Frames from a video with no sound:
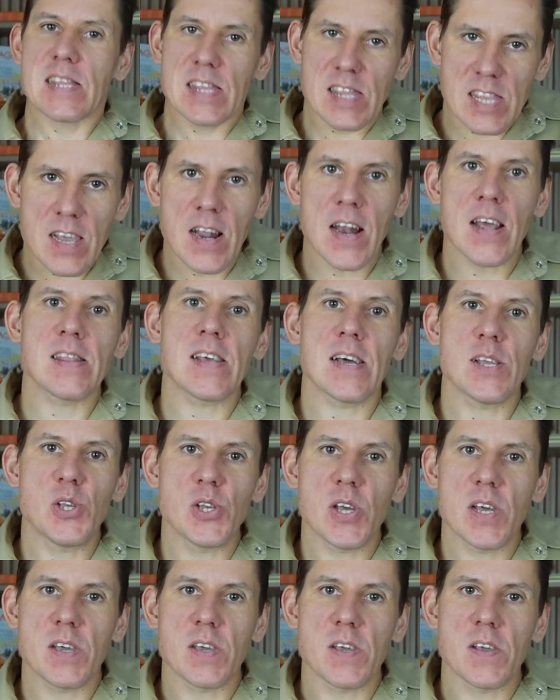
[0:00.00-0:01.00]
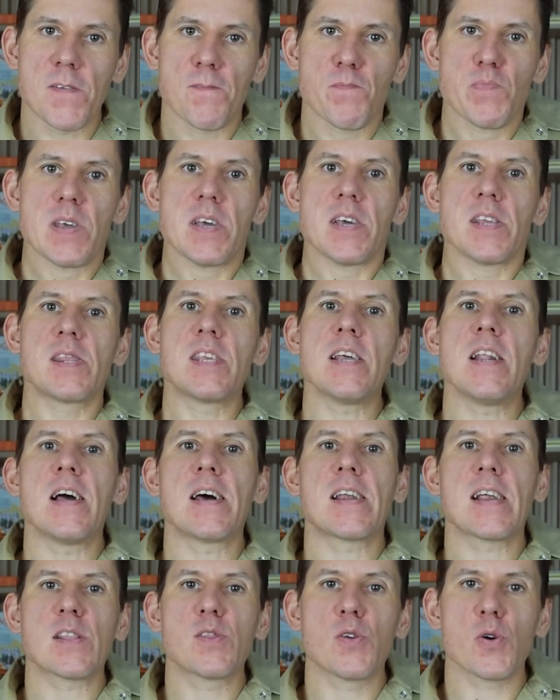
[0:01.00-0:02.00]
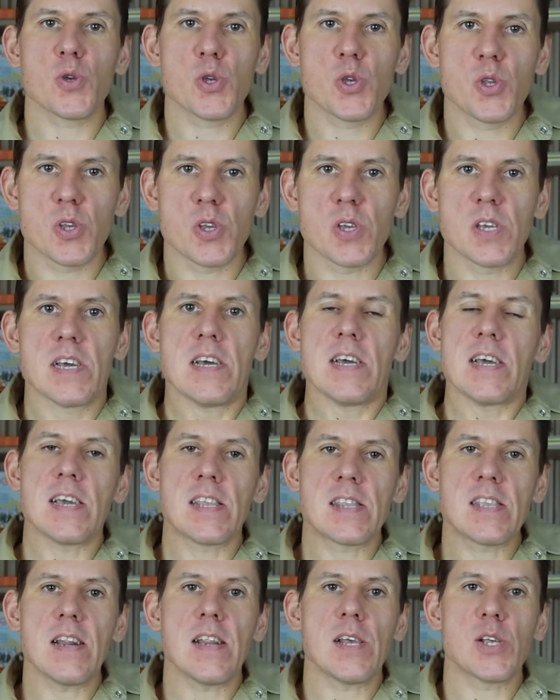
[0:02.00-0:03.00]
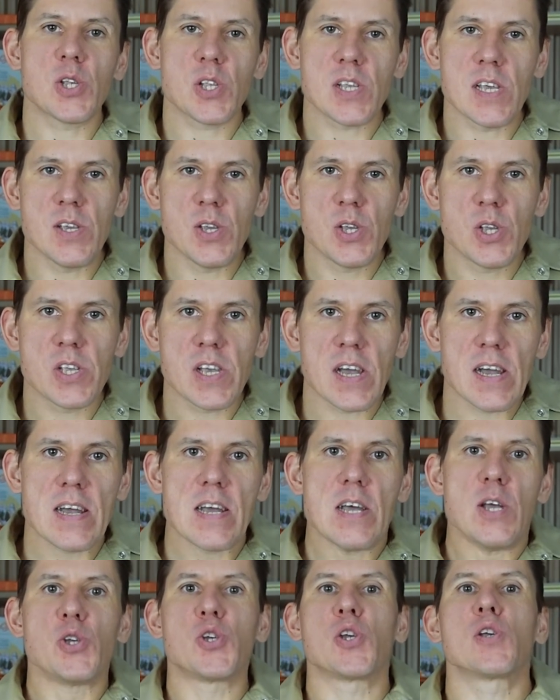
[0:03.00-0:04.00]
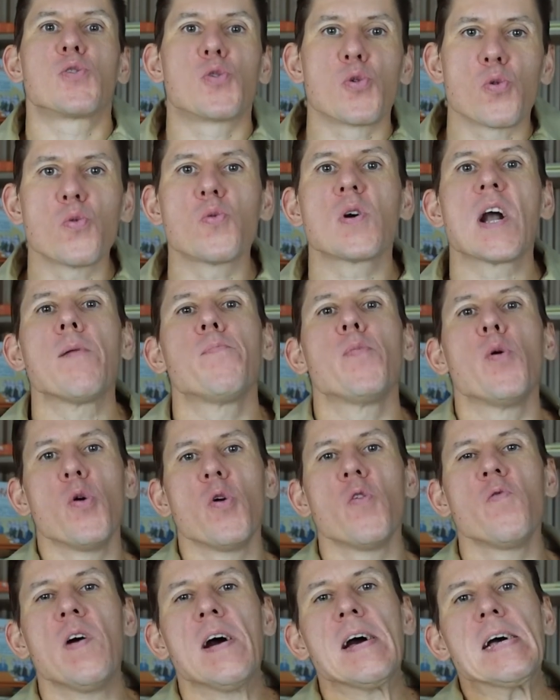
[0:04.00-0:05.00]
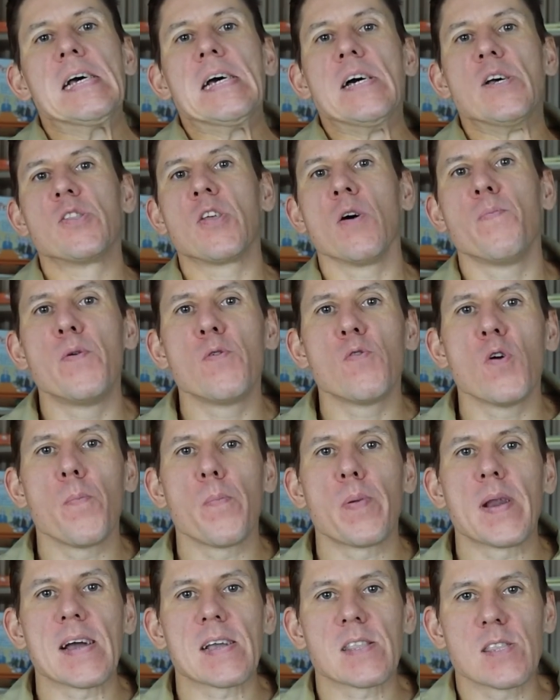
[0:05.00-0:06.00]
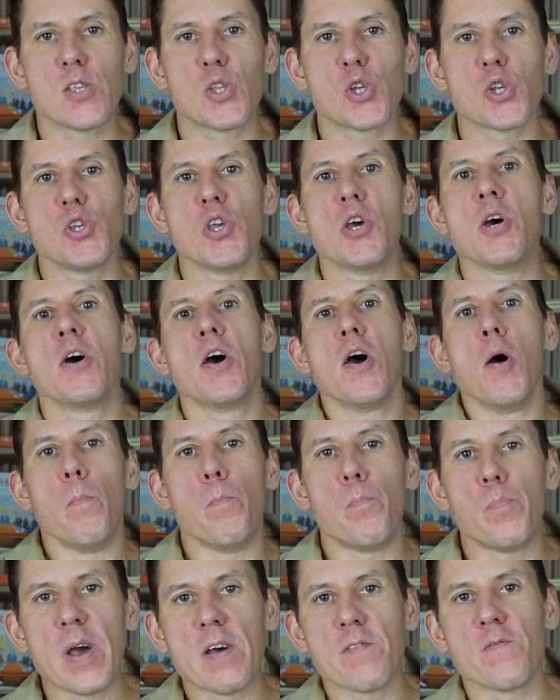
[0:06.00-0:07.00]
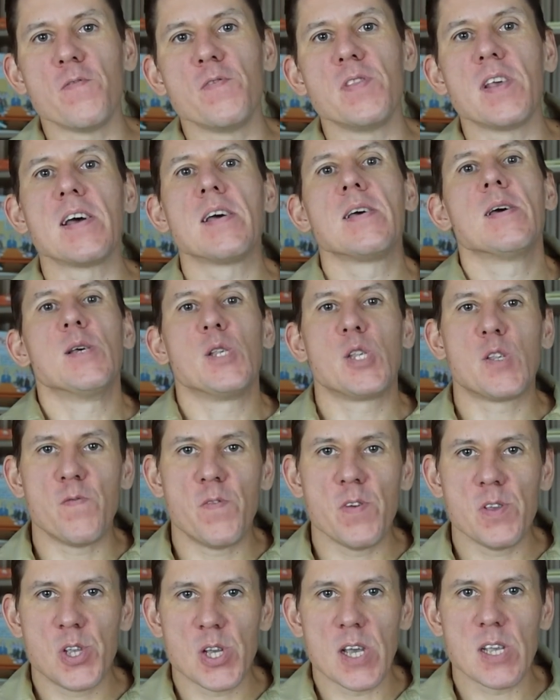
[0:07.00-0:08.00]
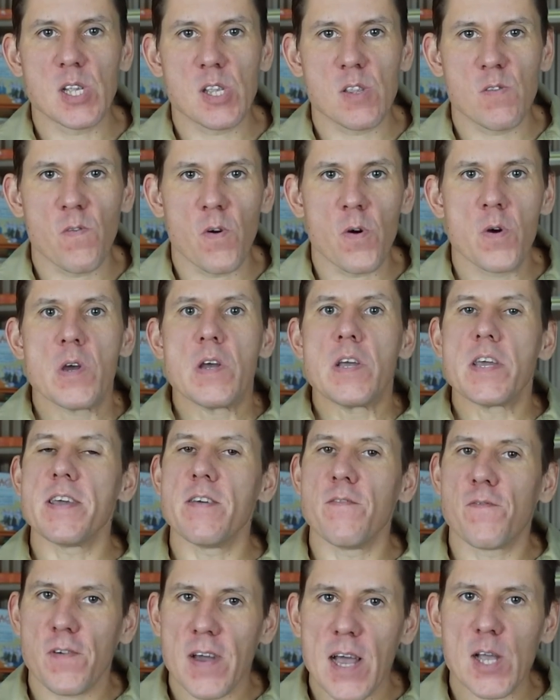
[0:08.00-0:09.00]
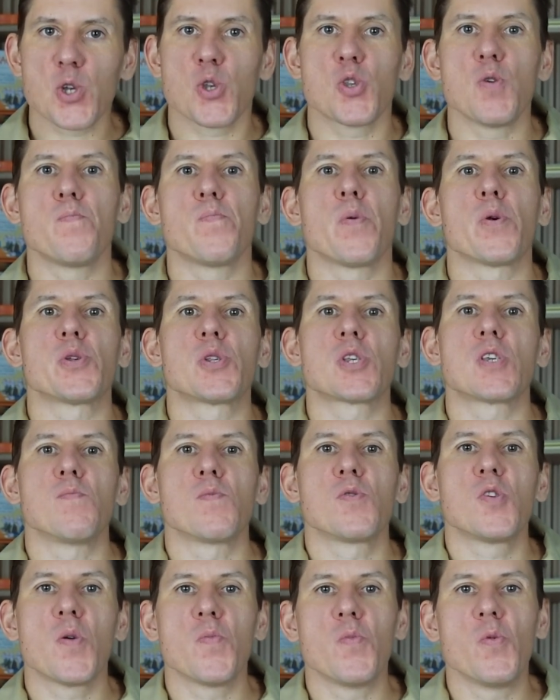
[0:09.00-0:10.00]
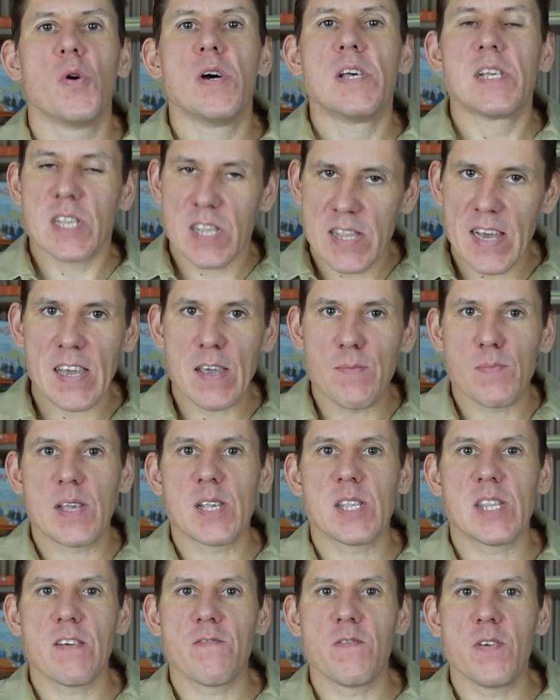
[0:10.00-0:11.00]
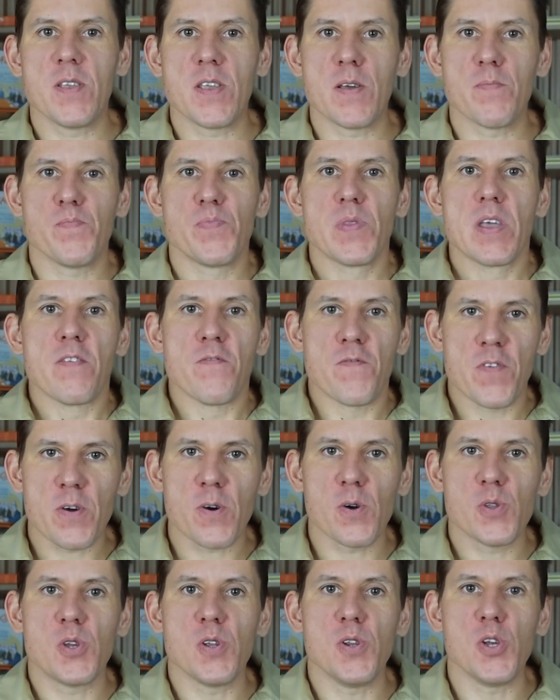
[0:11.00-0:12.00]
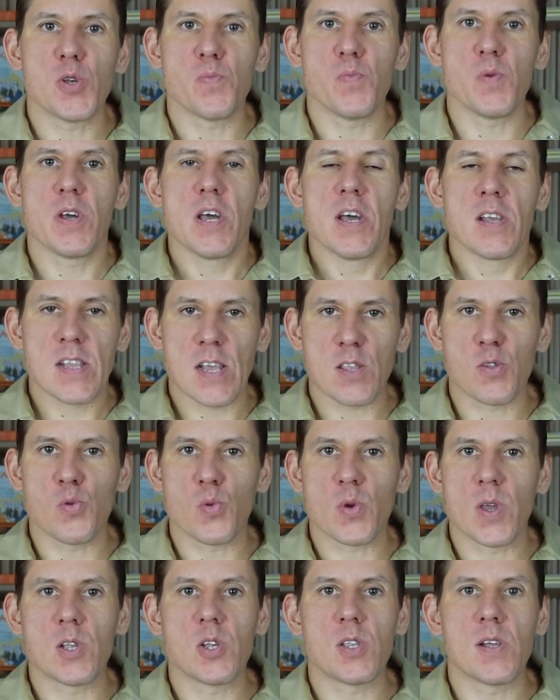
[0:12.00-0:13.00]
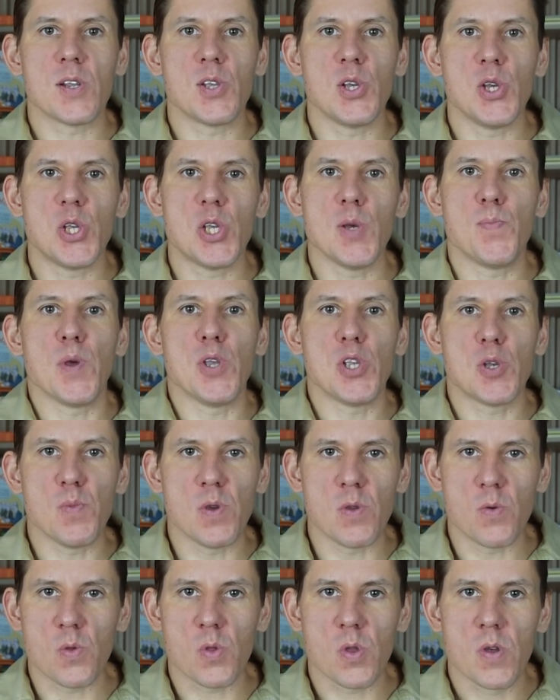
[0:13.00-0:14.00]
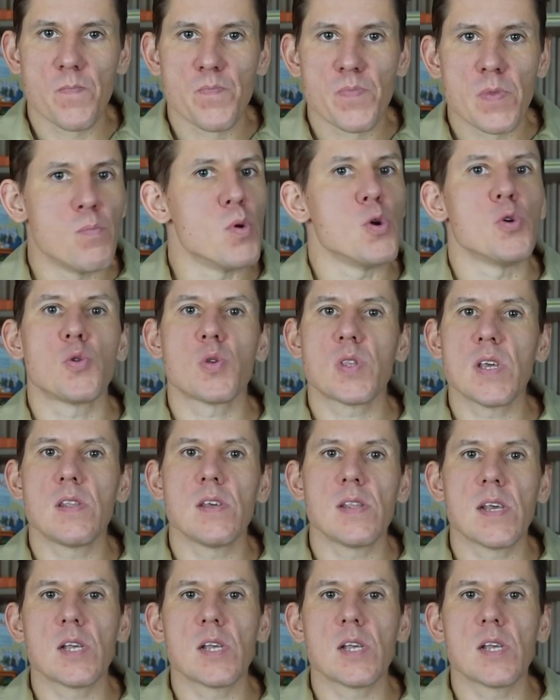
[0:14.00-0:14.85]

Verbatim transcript: tyle nadziei, tyle radości i tyle szczęścia, że druga połowa to było praktycznie pewne zwycięstwo i w każdym polskim domu z takim nastawieniem wychodziliśmy na drugie 45 minut, bo już wtedy